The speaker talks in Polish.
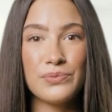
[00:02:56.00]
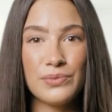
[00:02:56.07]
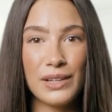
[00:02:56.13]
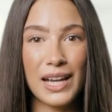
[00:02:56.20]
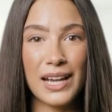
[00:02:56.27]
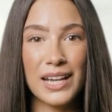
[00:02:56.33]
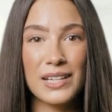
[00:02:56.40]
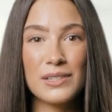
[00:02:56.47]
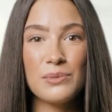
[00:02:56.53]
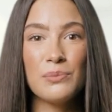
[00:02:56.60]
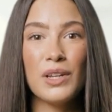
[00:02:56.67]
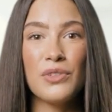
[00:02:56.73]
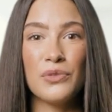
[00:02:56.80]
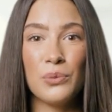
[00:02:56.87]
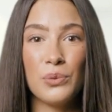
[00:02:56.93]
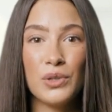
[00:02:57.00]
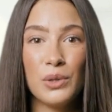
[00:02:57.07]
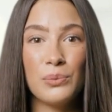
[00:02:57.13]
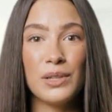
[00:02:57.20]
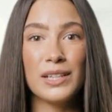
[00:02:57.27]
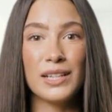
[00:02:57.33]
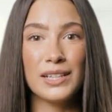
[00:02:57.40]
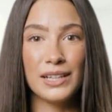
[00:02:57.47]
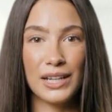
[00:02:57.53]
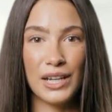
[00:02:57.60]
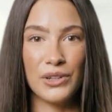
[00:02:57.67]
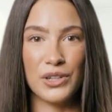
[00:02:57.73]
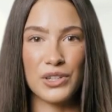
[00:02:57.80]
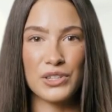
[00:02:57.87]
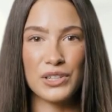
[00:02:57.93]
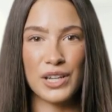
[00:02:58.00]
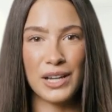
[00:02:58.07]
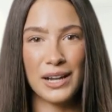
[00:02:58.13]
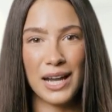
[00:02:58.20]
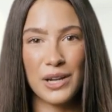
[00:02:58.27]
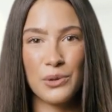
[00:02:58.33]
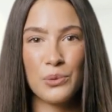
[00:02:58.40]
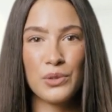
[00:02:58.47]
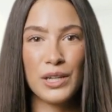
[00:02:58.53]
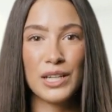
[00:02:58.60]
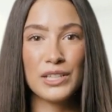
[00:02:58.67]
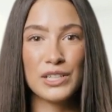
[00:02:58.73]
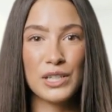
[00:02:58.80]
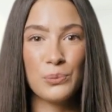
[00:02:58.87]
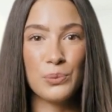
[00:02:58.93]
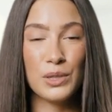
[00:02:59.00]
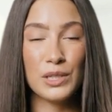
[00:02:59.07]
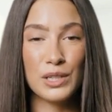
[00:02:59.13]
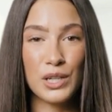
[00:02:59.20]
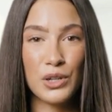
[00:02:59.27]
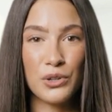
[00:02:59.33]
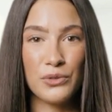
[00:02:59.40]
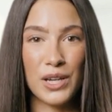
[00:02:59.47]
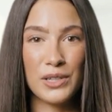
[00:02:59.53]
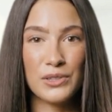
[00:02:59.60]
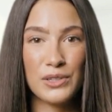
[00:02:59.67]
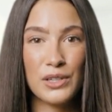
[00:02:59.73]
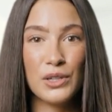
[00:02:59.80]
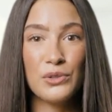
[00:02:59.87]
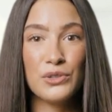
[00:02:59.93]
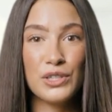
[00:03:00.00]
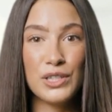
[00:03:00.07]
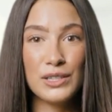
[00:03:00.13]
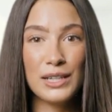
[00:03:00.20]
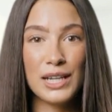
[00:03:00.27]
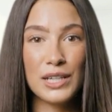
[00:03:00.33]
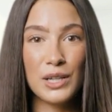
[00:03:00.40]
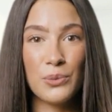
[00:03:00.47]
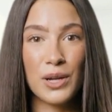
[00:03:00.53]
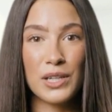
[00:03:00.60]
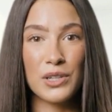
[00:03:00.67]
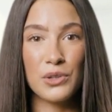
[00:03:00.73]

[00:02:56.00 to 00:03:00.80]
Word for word: Teraz prawdopodobnie zastanawiasz się, jak uda Ci się monitorować wszystkie działania